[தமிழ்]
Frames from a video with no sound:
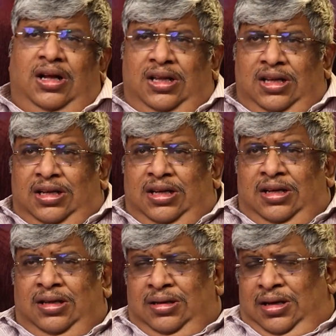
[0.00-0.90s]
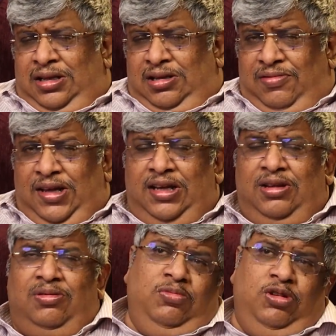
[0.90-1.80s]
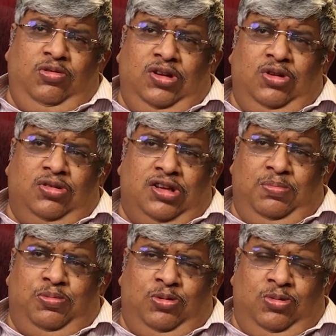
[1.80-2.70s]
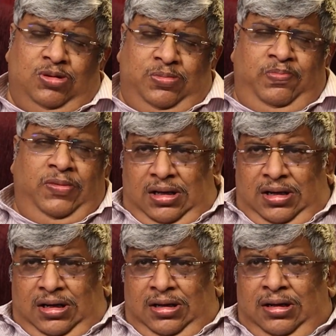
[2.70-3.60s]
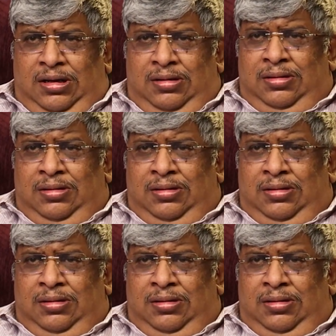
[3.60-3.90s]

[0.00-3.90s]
அதனால் அந்த வேலையை முடிவை நோக்கி போவோம் அதனால்